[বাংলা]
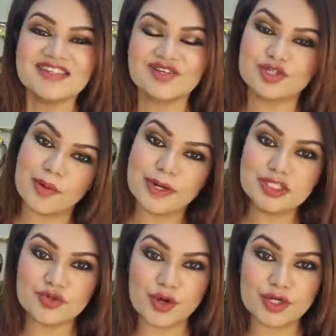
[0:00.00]
সো সবাই
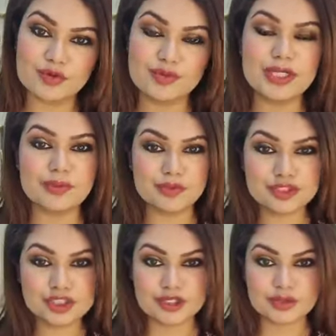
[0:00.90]
জয়েন করবেন এবং
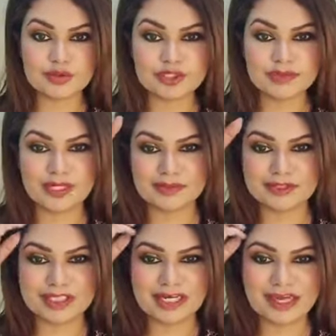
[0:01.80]
শেয়ার করে দিবেন
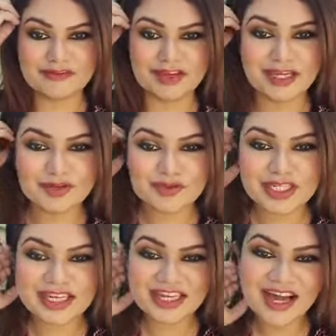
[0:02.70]
আমাদের লাইভ হ্যাঁ
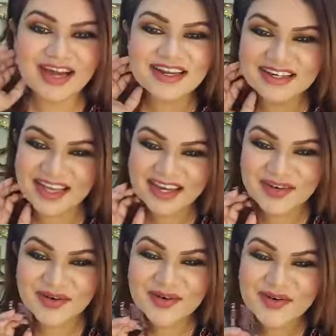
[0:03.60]
নন্দিনী খান
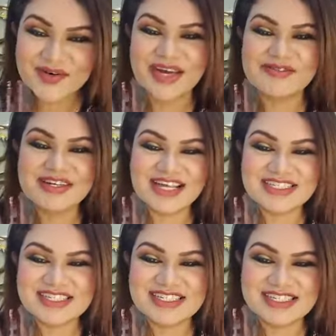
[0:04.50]
হ্যালো কেমন
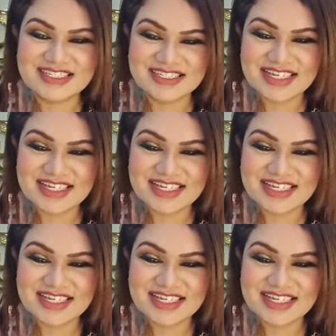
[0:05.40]
আছিস